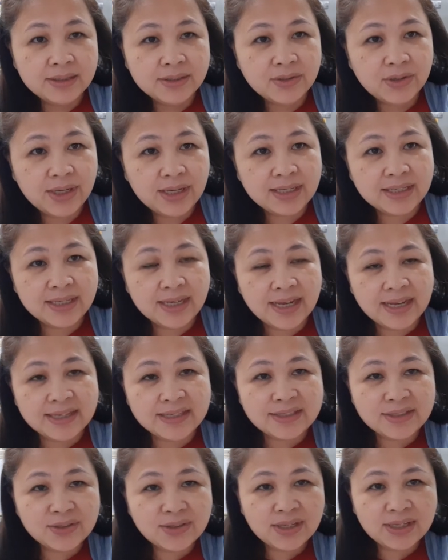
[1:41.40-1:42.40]
So, ayan,
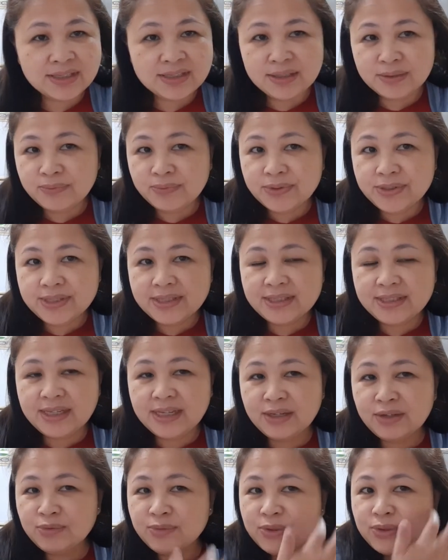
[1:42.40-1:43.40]
guys. Today is the first
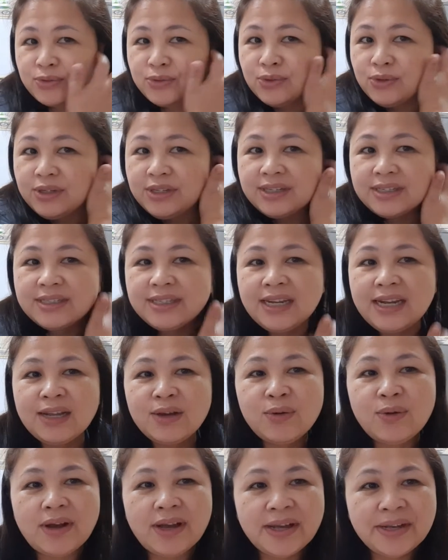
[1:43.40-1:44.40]
day of school ng
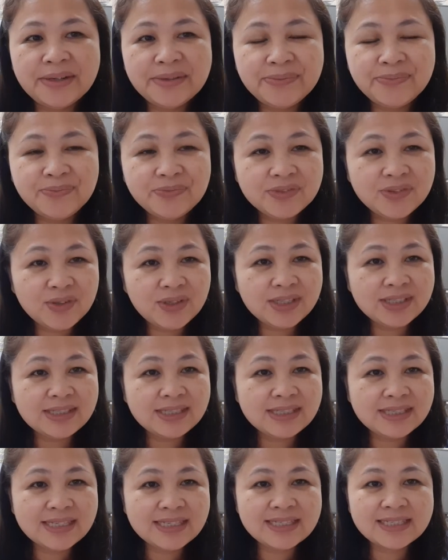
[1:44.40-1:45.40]
dalawa. So,
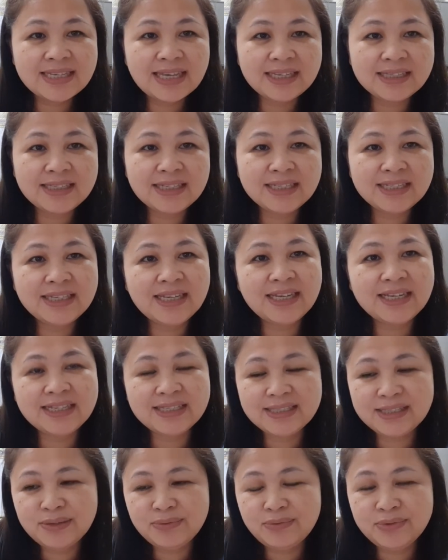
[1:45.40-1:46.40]
this is exciting day
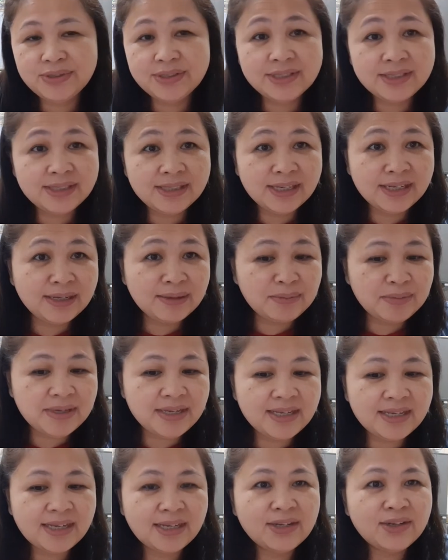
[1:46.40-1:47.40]
kasi first day ni
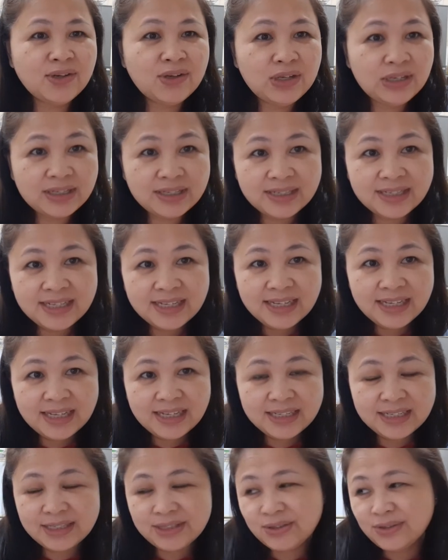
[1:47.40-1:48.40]
Mika, no?
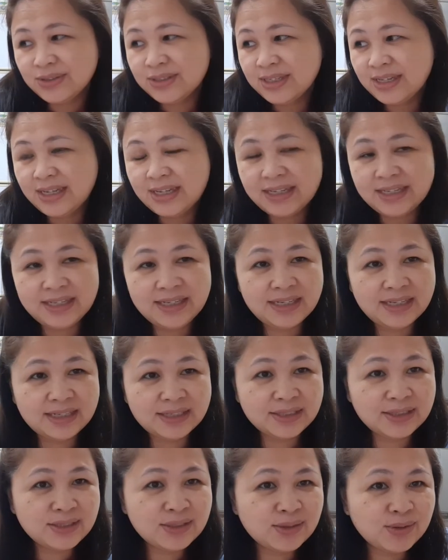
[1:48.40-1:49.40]
Dito sa
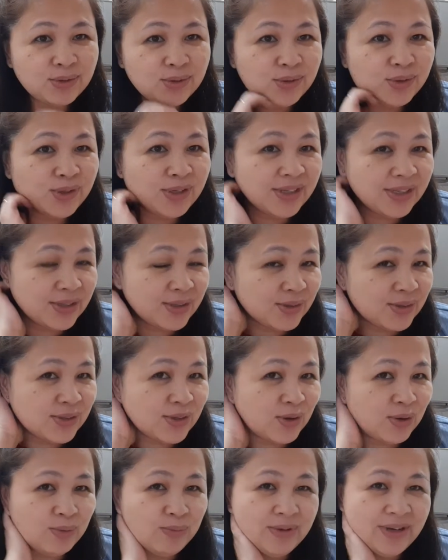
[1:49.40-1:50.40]
kanyang school, dito
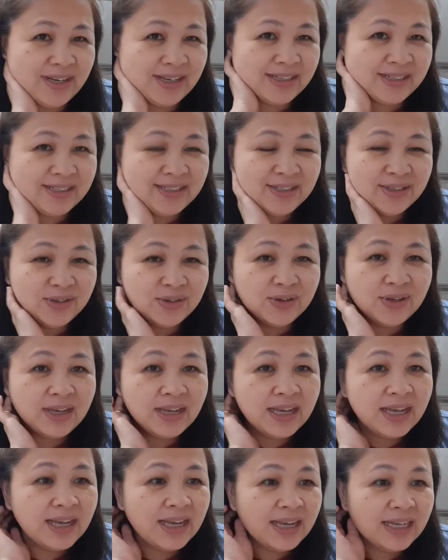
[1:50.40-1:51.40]
sa Oman. So,
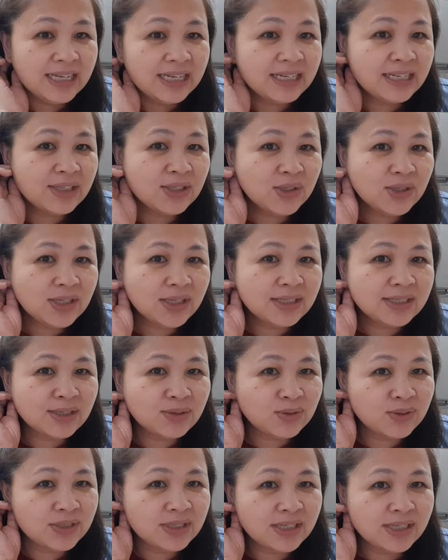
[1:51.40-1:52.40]
nandito tayo sa
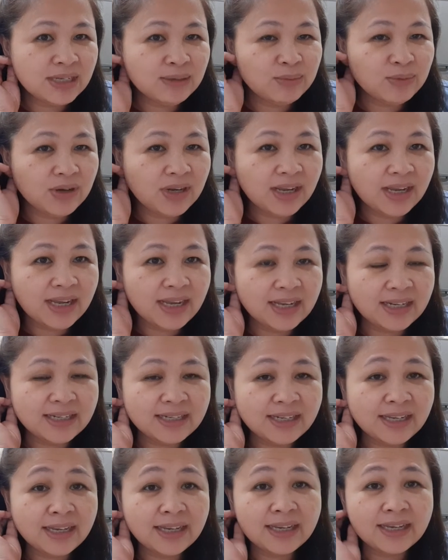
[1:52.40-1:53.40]
kusina muli
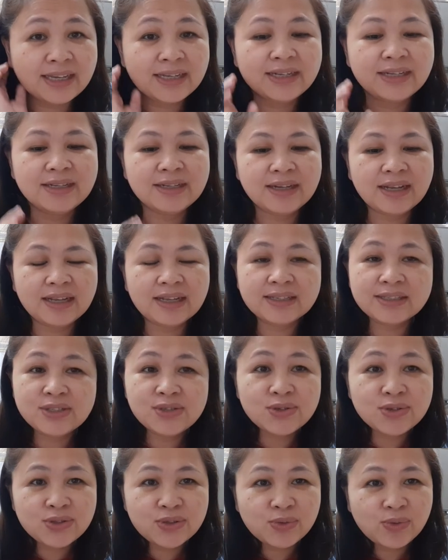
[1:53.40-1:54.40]
and then as
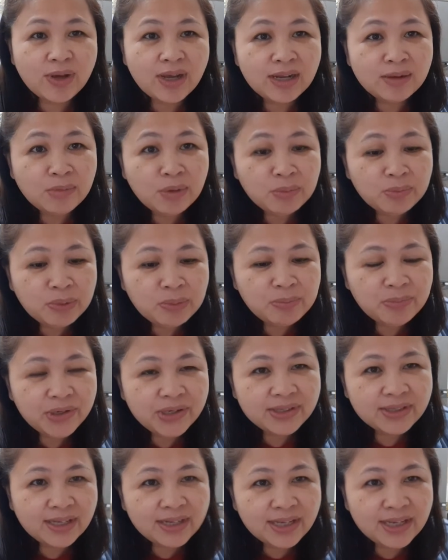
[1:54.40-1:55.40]
usual mag-prepare